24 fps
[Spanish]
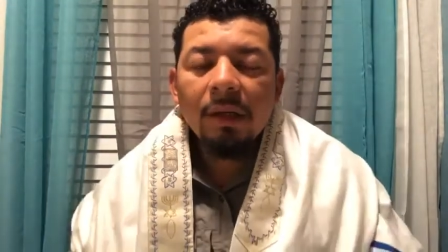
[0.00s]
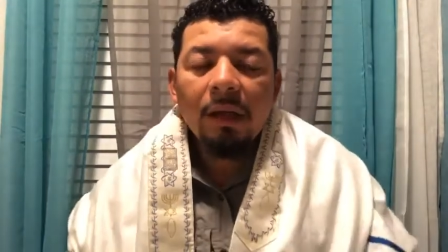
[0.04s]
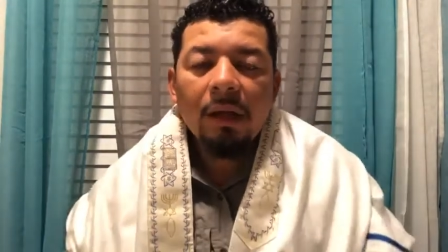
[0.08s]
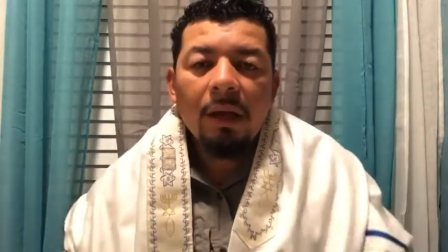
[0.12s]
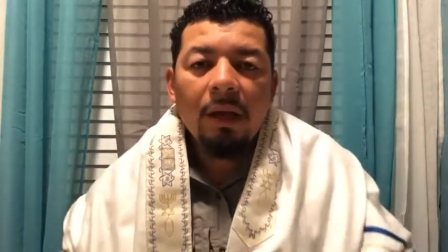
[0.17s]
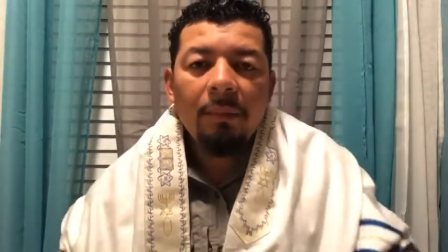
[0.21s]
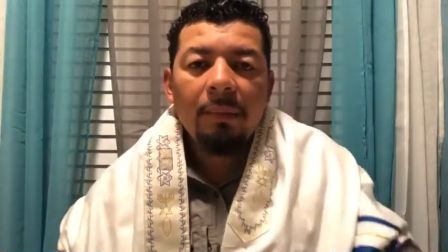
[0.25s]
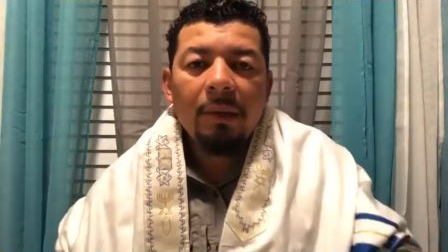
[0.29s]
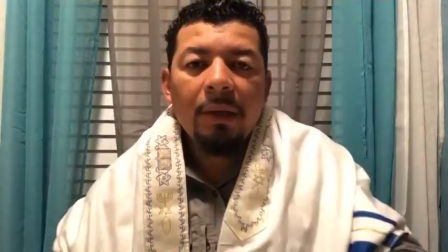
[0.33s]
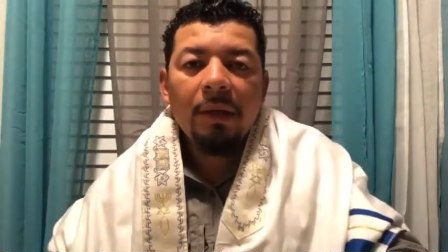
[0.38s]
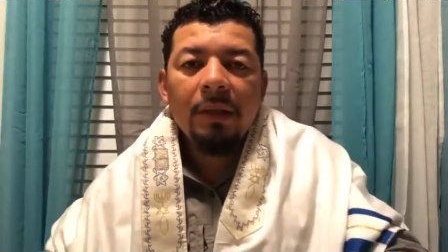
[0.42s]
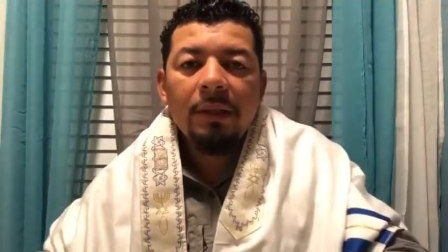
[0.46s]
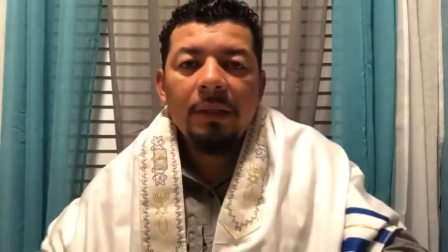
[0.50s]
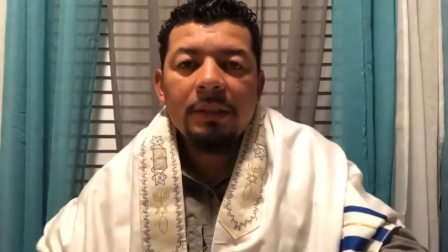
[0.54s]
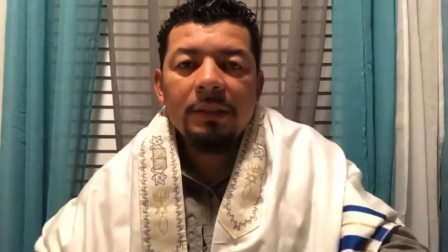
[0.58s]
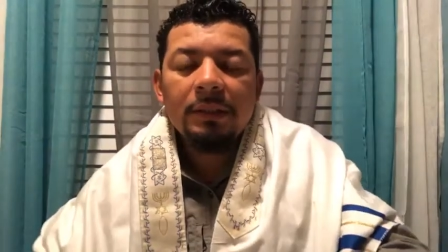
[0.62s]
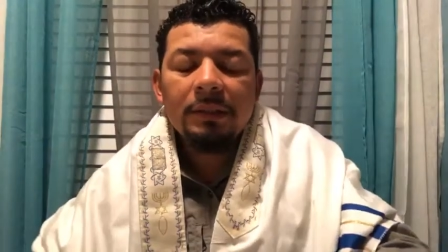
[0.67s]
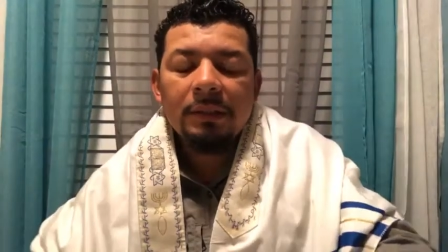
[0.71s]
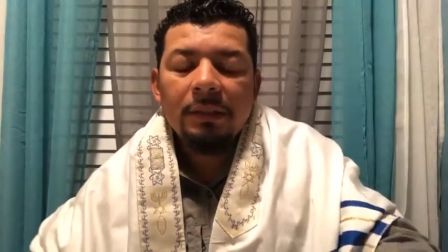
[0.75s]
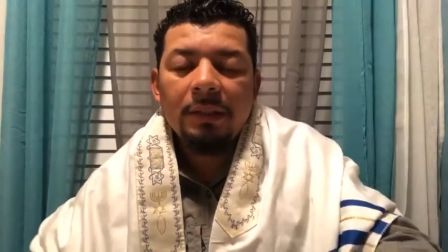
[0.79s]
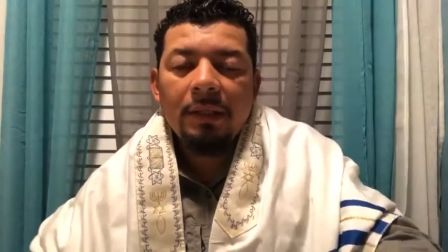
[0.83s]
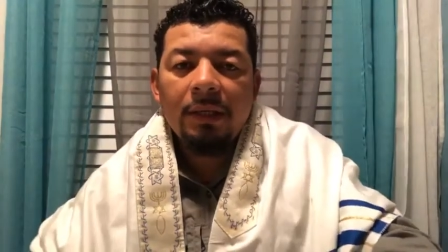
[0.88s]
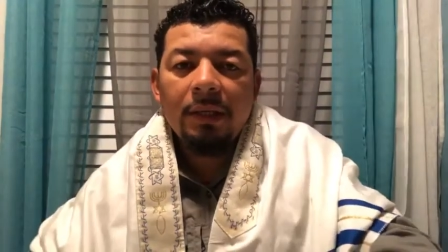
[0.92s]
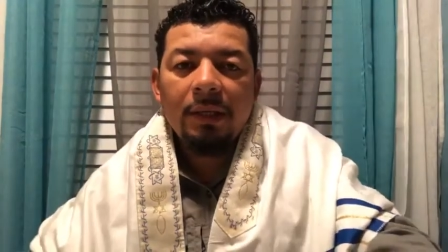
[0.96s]
Amén.
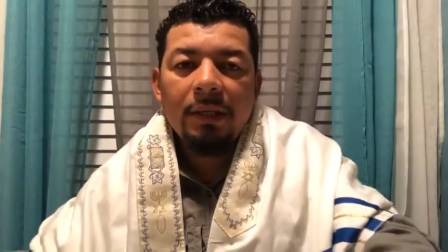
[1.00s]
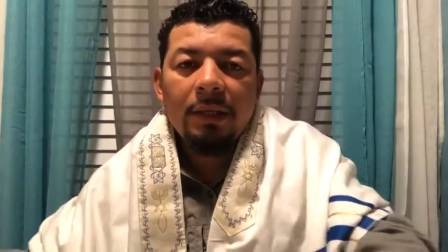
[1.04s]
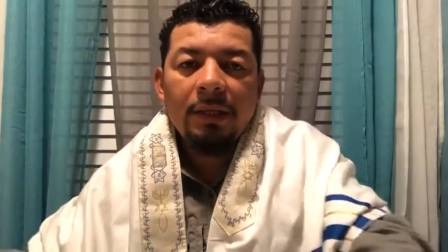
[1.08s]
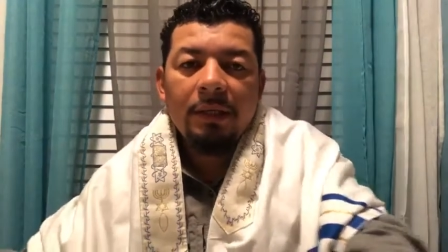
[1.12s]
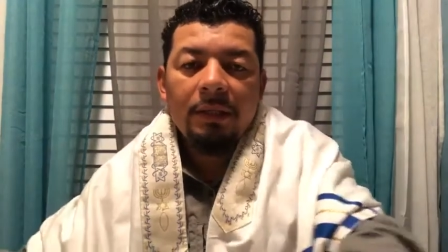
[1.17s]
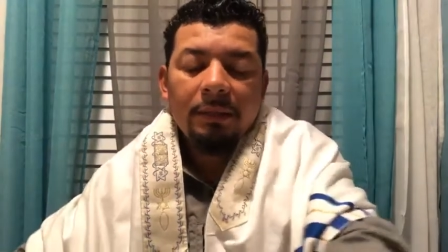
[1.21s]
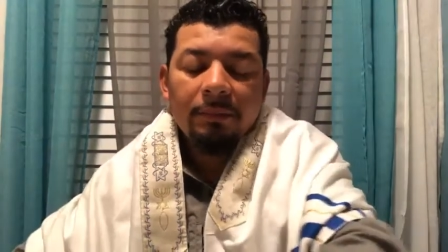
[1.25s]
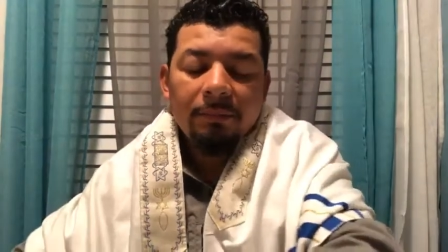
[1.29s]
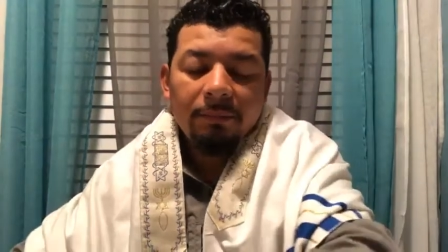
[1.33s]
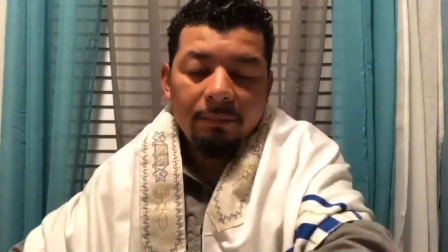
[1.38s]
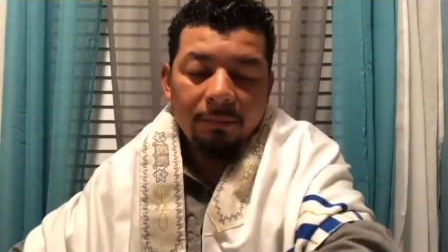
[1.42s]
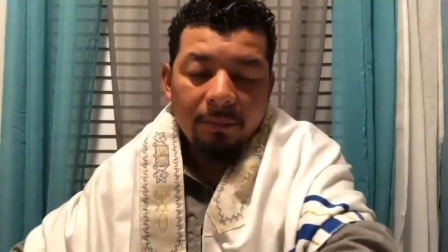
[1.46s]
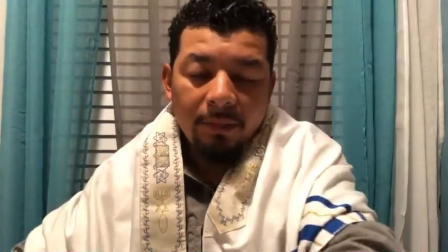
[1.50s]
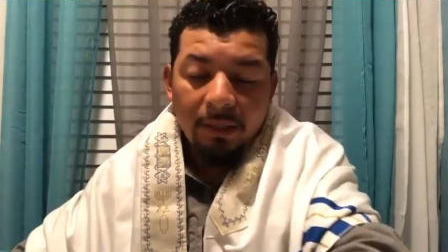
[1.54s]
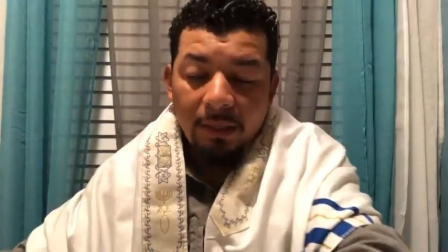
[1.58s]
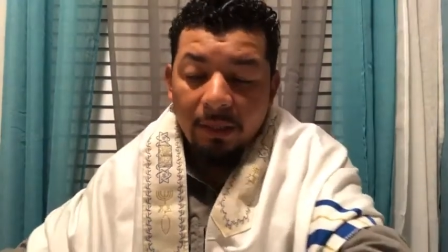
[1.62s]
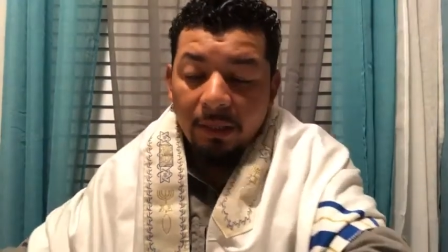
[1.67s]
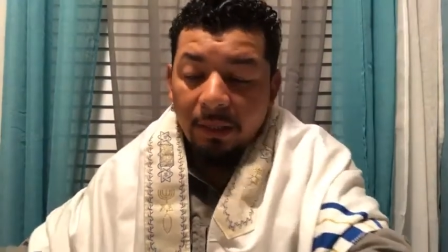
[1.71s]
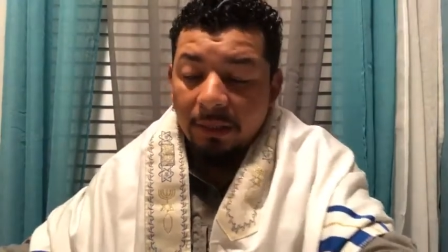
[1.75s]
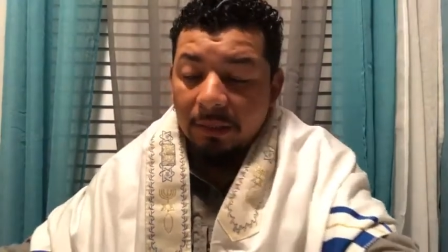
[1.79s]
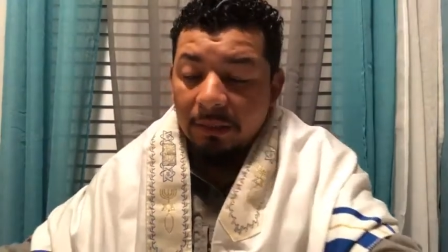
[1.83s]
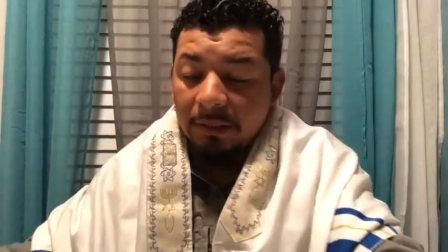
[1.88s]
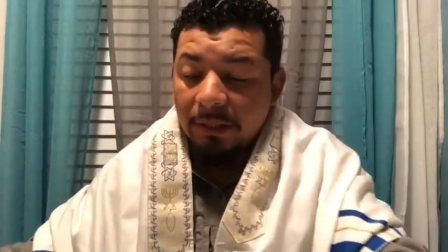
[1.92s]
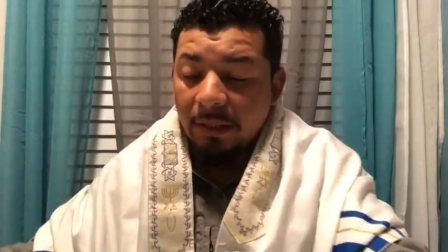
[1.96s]
Eh,
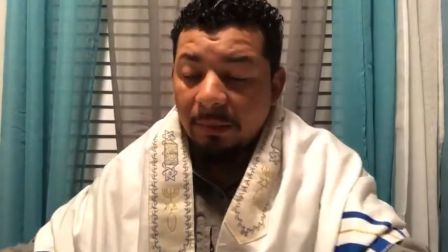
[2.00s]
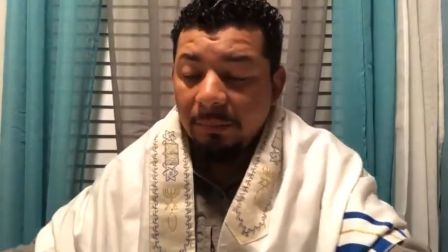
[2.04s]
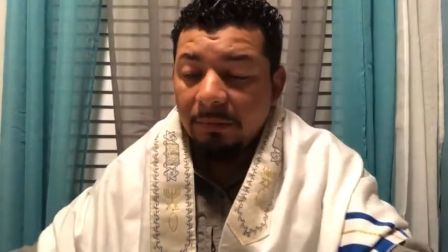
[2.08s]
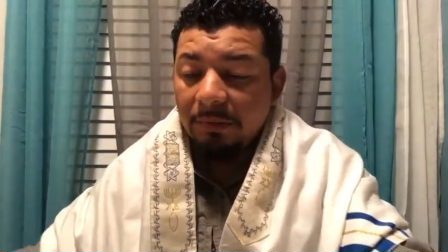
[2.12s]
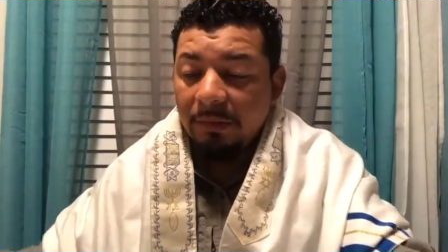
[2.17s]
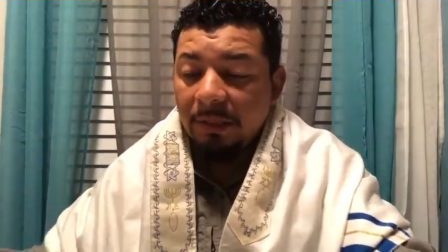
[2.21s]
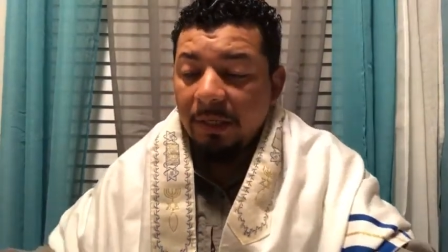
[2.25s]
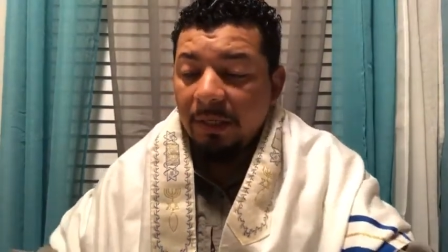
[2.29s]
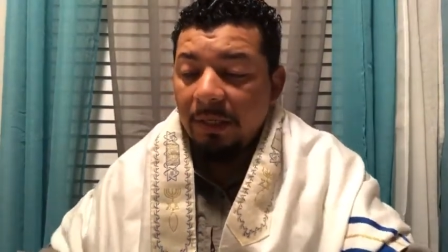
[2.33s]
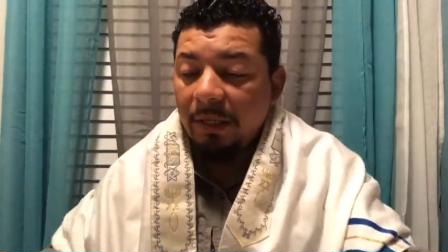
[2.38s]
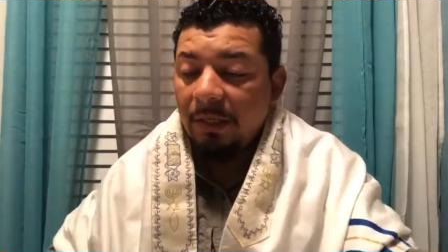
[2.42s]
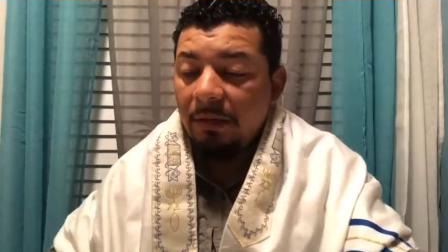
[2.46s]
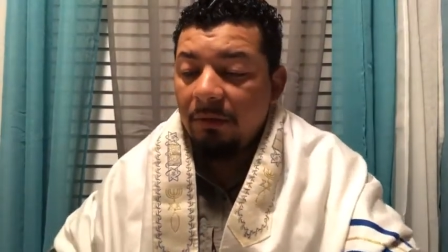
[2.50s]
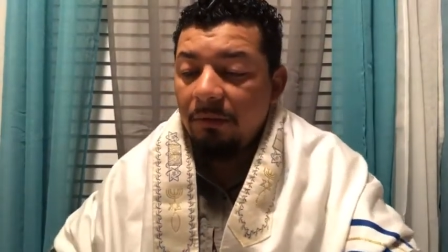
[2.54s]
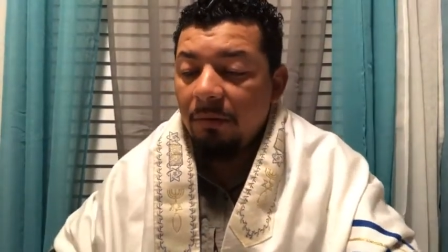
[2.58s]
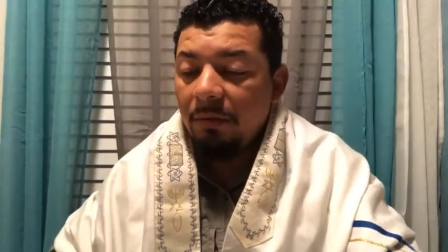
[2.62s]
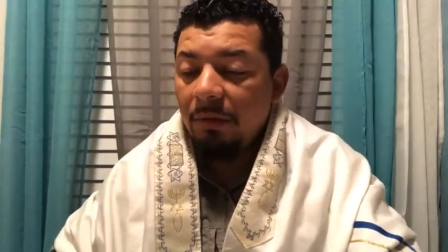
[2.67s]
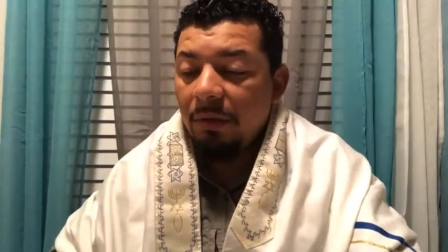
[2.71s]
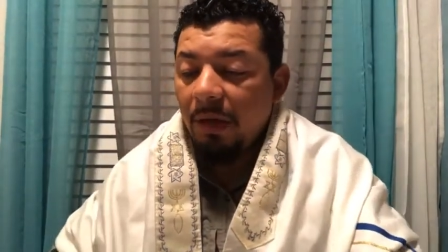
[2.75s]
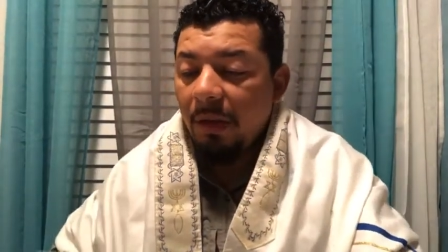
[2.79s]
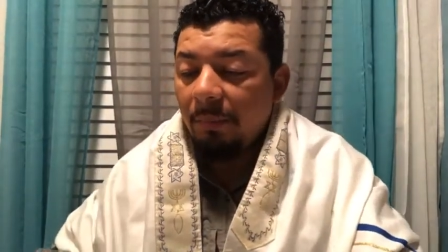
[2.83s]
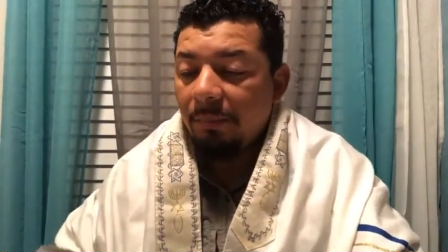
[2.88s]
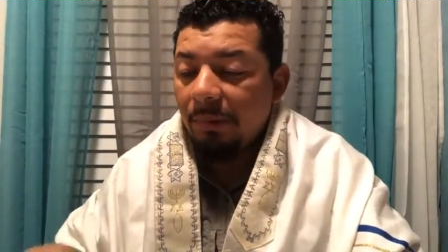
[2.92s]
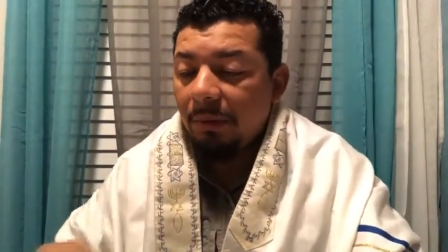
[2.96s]
estamos leyendo
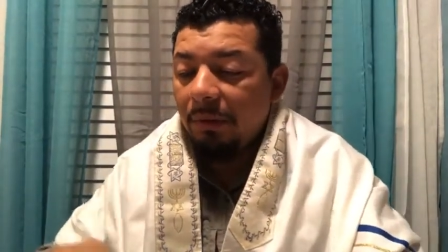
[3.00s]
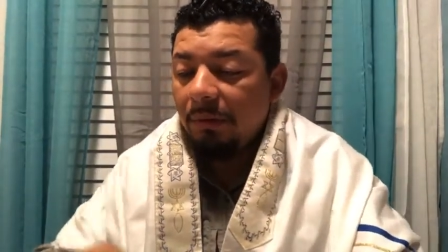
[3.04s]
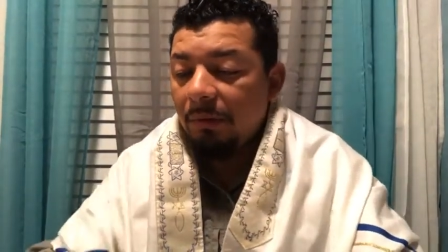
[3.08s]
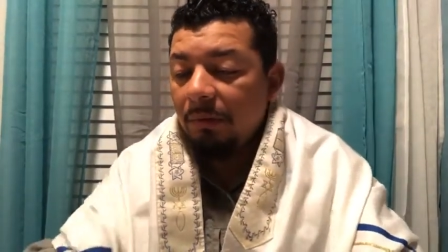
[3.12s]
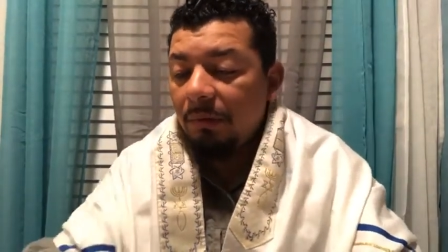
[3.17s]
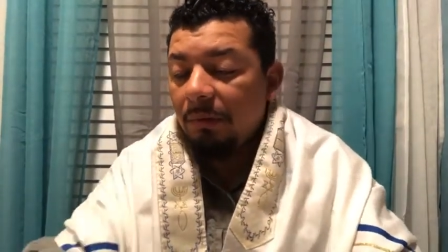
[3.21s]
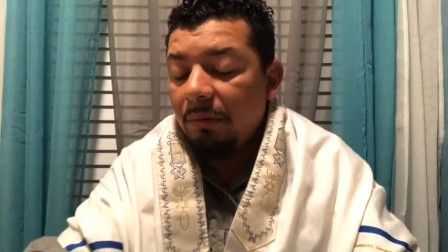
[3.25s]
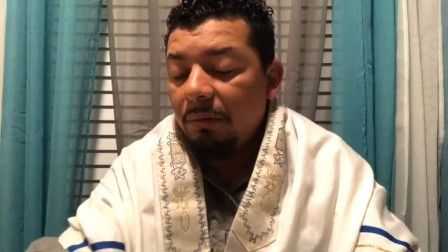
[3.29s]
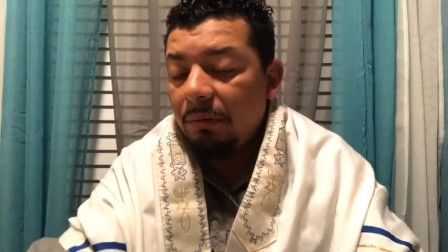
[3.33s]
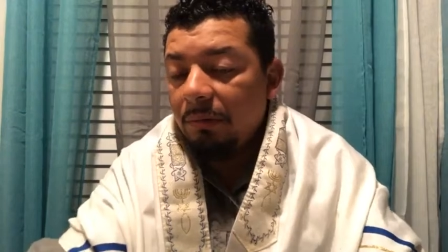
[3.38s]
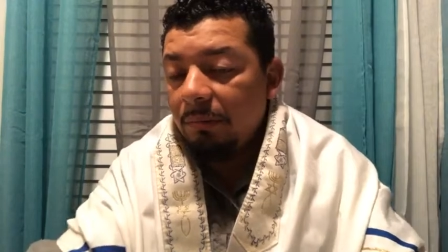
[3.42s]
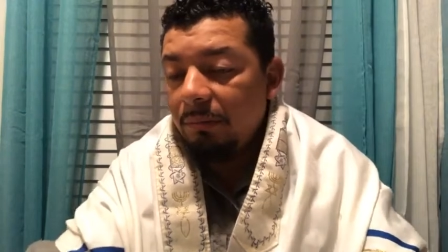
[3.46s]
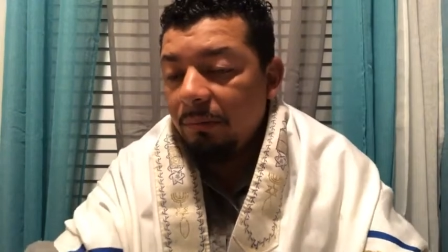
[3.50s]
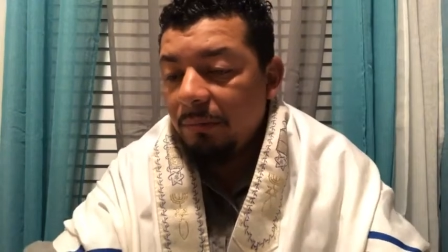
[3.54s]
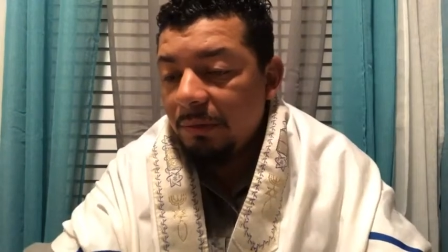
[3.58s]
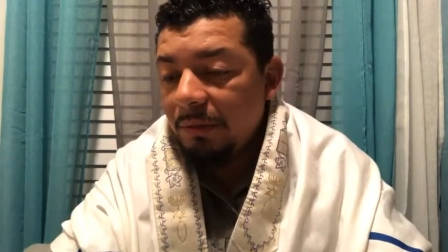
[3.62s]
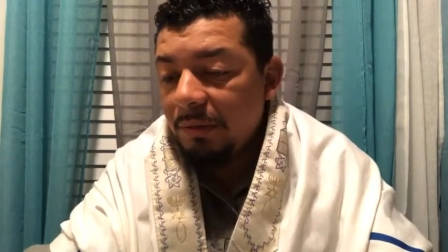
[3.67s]
en capítulo